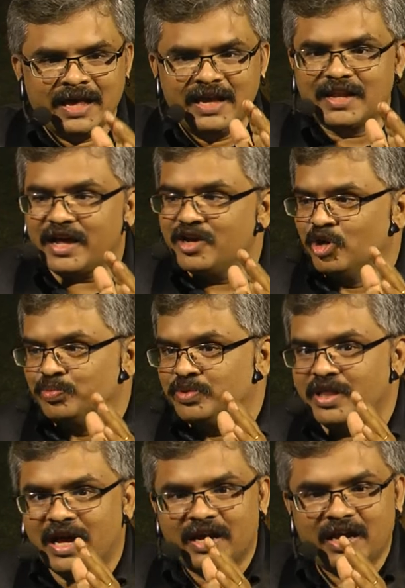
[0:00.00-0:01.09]
ఈయన ఐగుప్తు
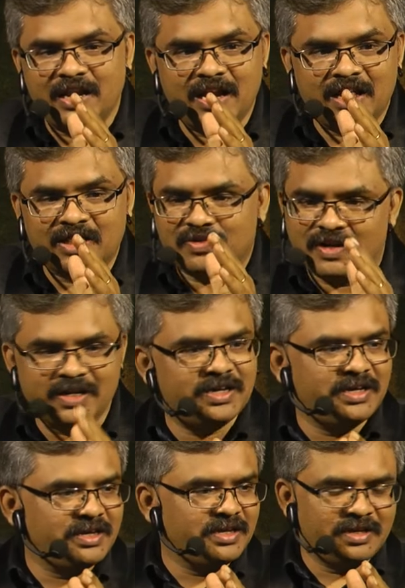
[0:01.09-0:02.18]
దాకా వెళ్ళేంతవరకు
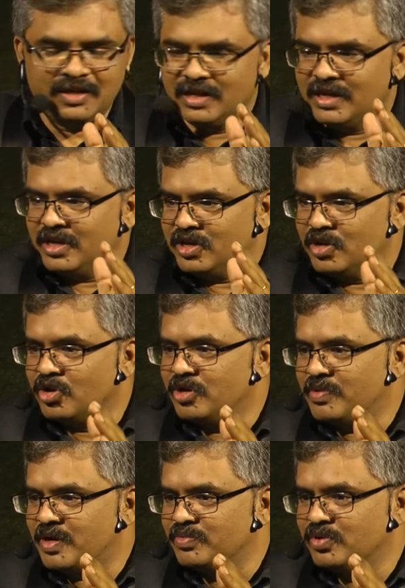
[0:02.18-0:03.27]

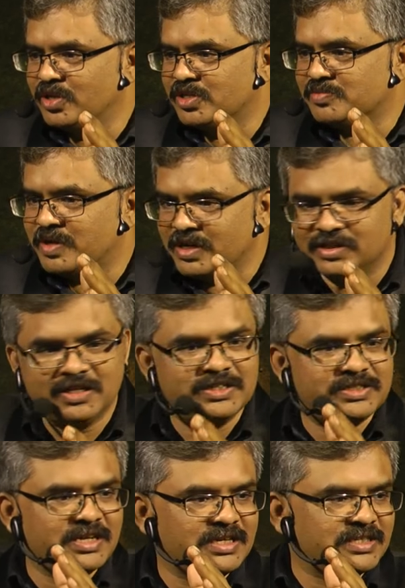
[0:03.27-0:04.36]
ఎరోబాము గురించి మనకు
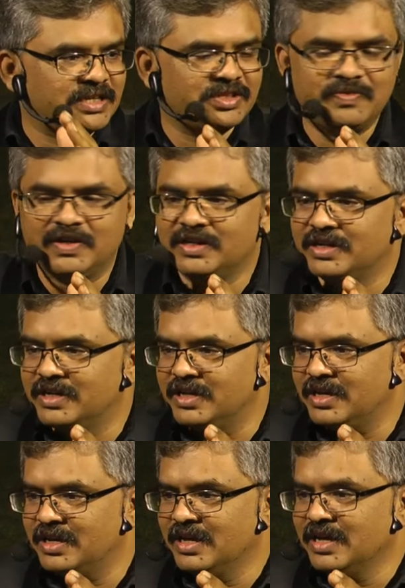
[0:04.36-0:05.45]
తెలిసిన సత్యం ఏంటంటే
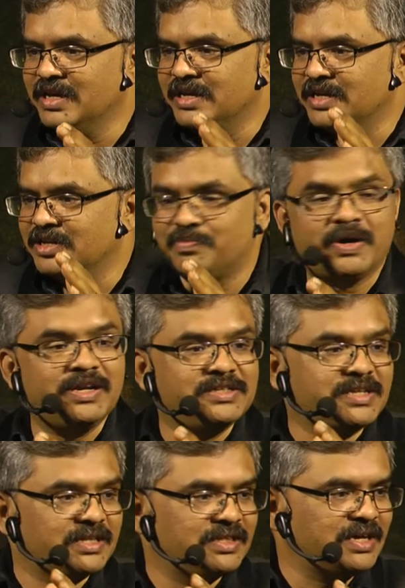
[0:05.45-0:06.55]
ఈయన పని
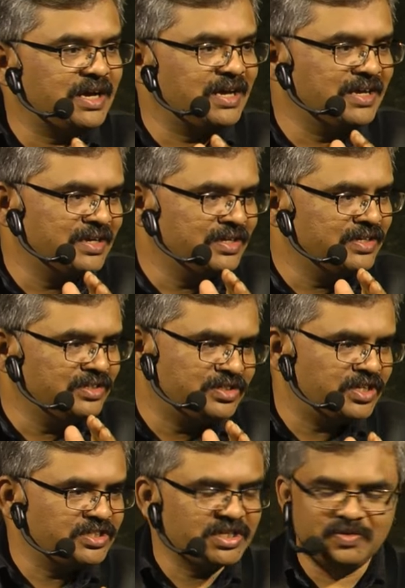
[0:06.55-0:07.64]
శ్రద్ధగా
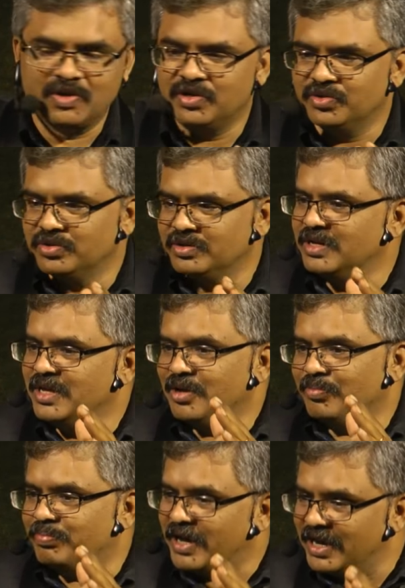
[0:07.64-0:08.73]
చేసేవాడు
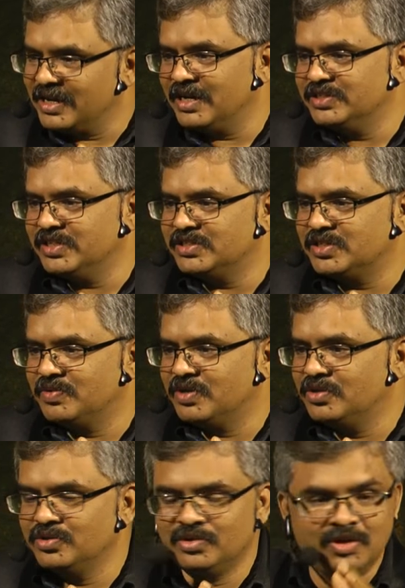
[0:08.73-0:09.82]
బలంగా చేసేవాడు